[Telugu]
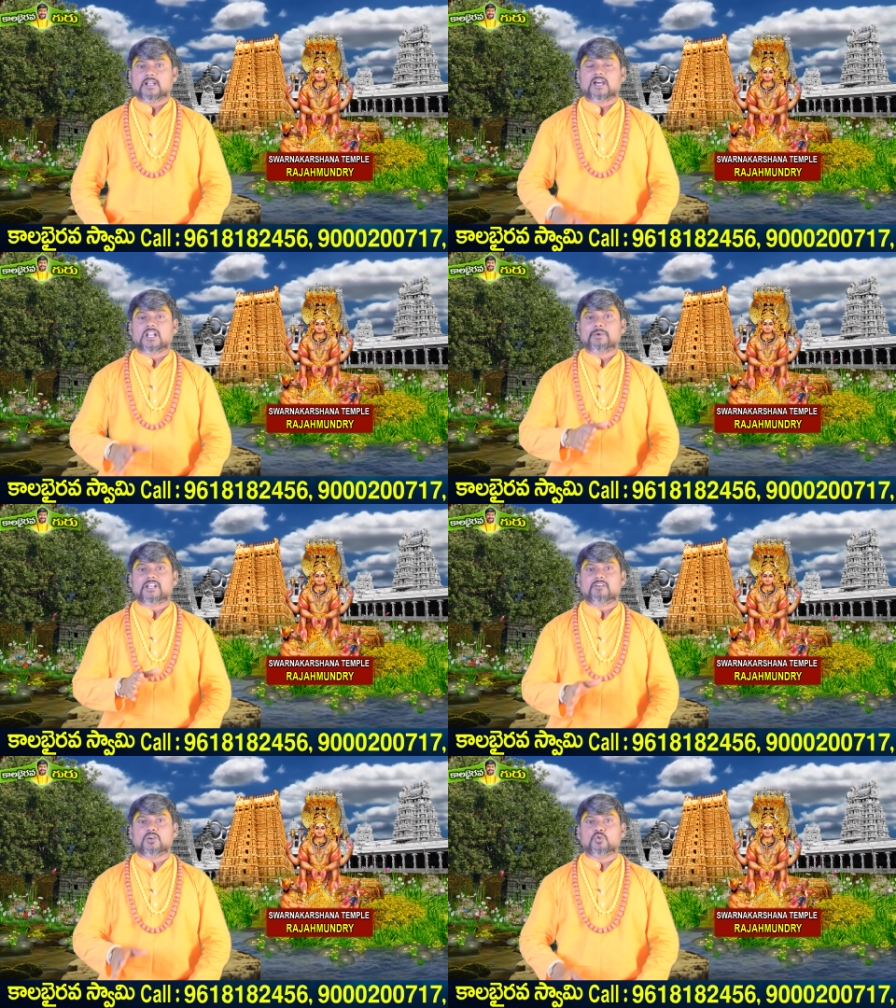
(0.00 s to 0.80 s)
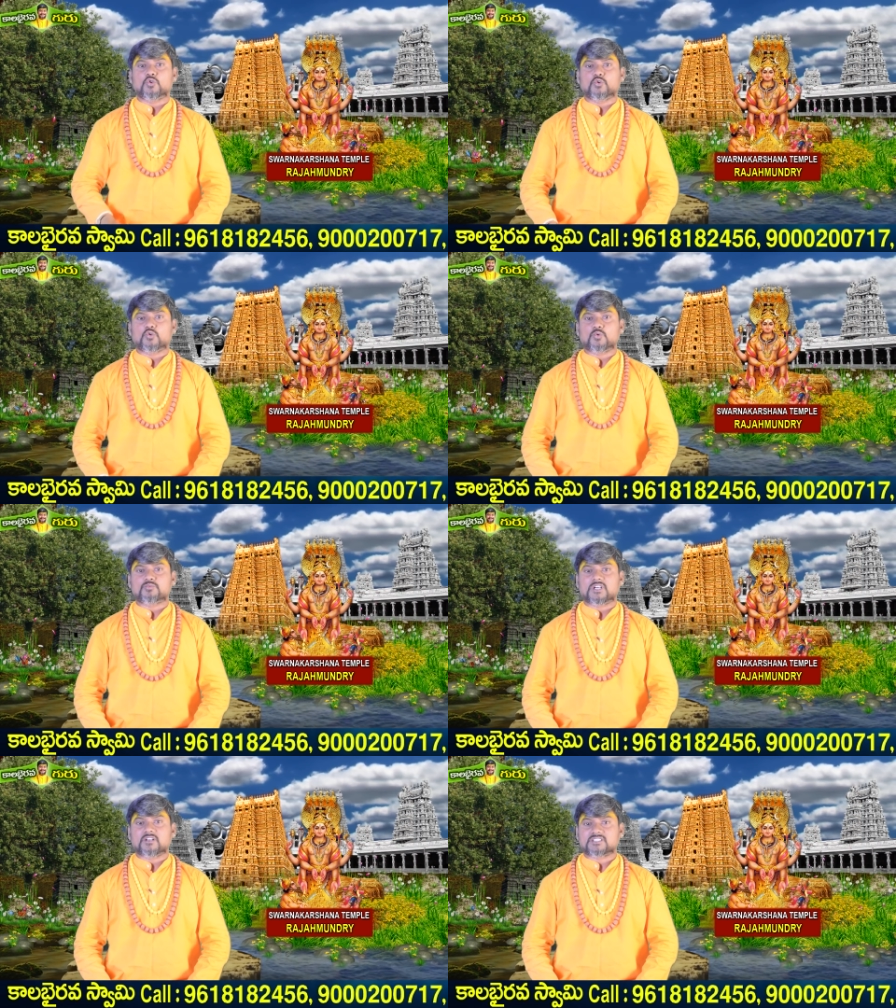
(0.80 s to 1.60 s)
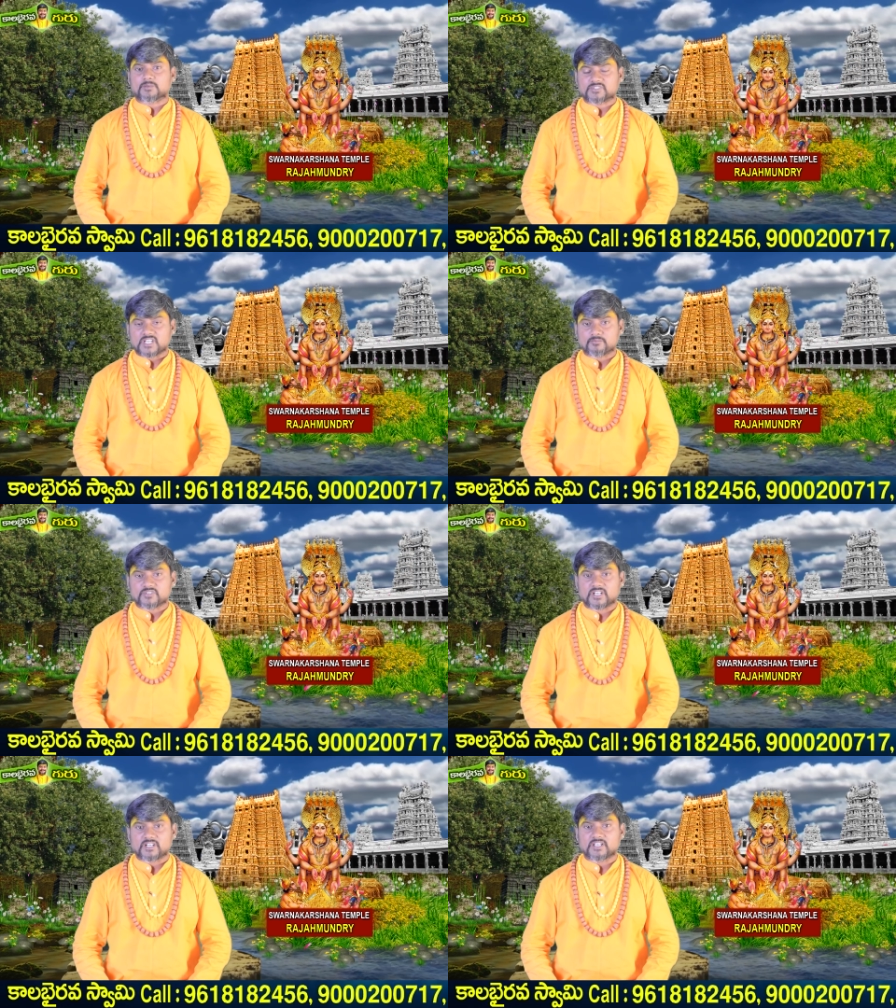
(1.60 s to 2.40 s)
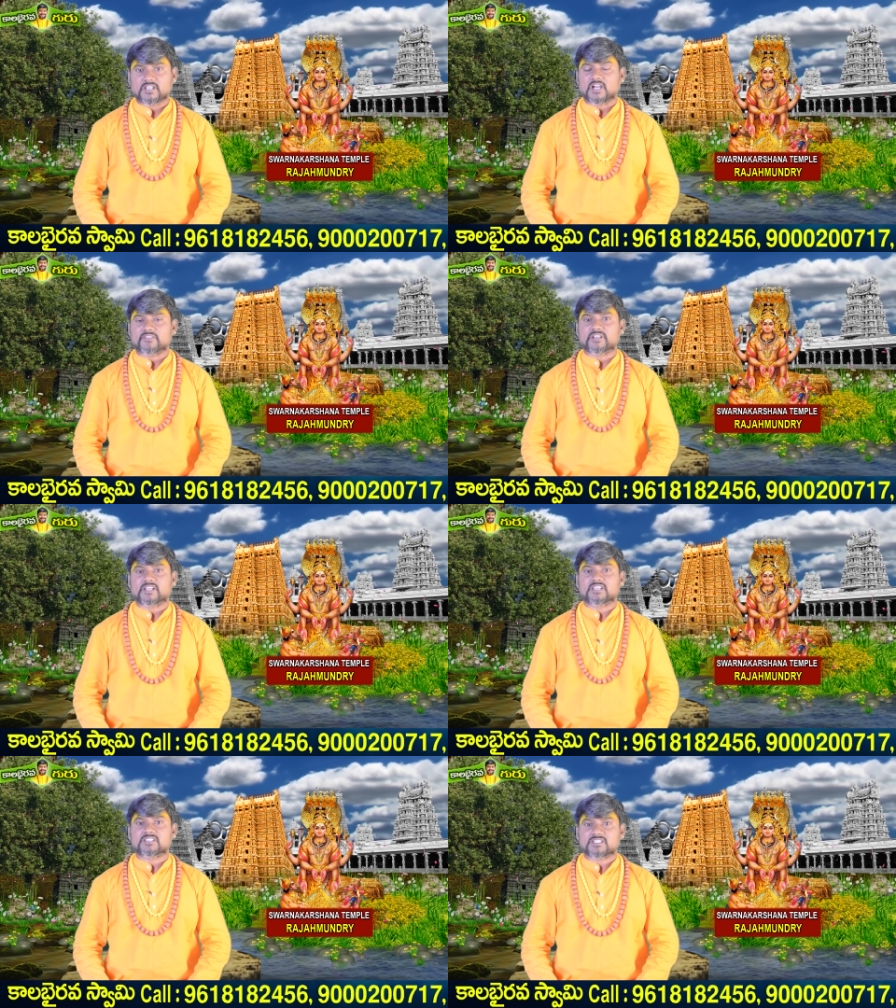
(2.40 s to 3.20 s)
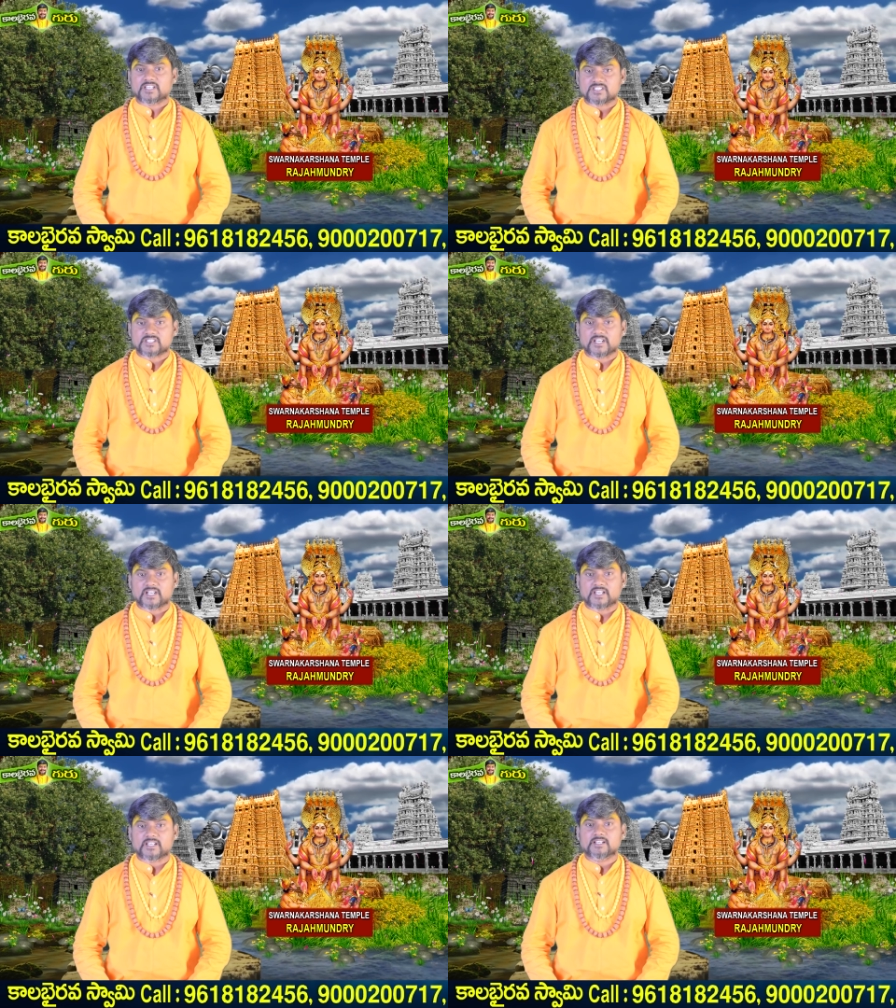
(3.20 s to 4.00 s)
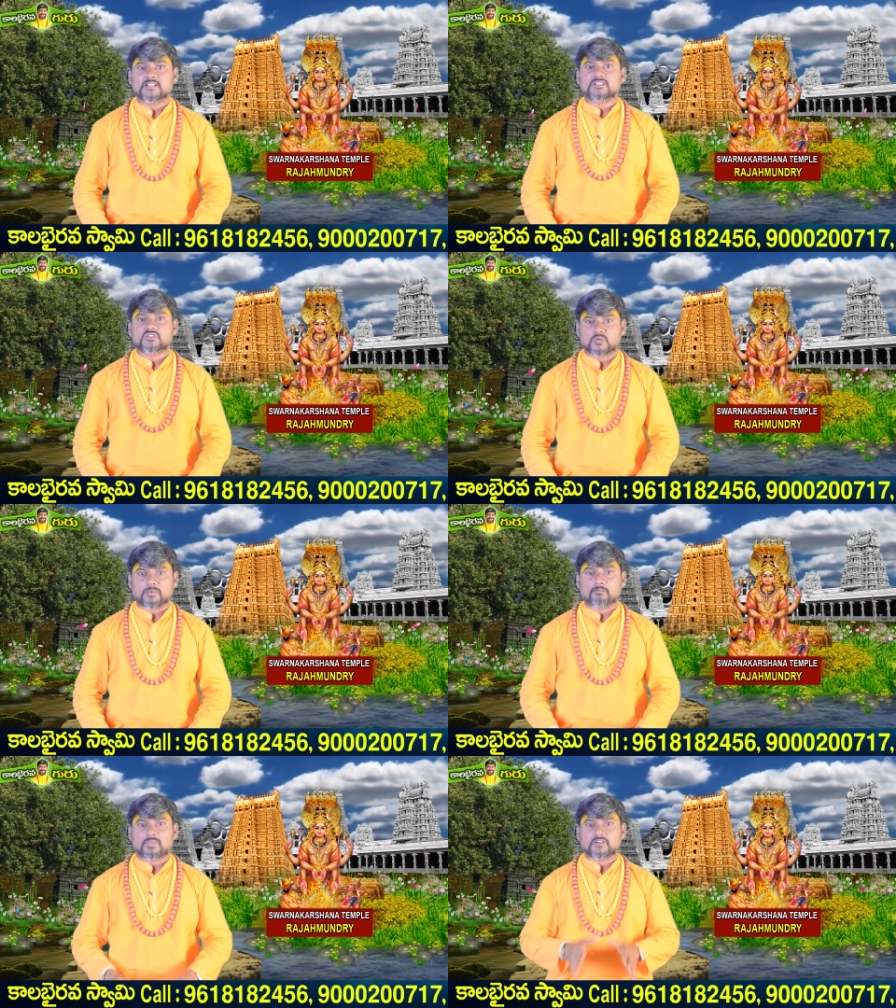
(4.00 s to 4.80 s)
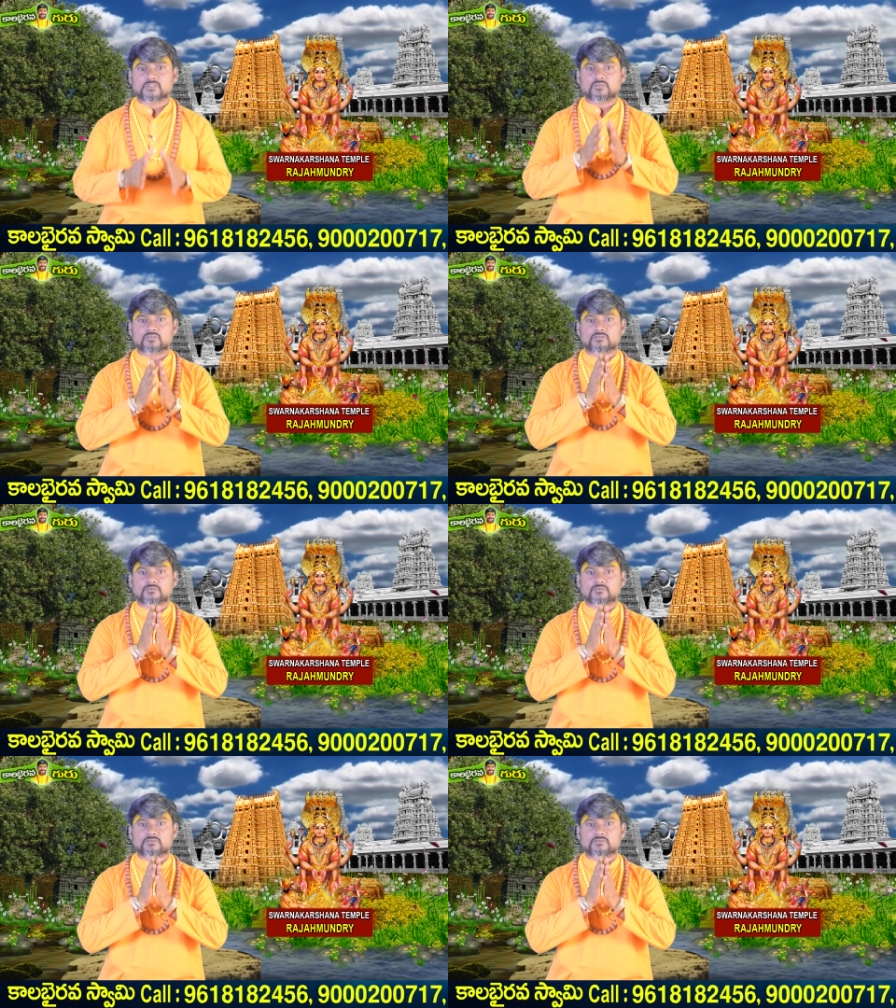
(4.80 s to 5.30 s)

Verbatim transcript: కాలభైరవ గురు యూట్యూబ్ ఛానల్ సబ్స్క్రైబ్ చేయండి అందరికీ షేర్ చేయండి శుభం భవతు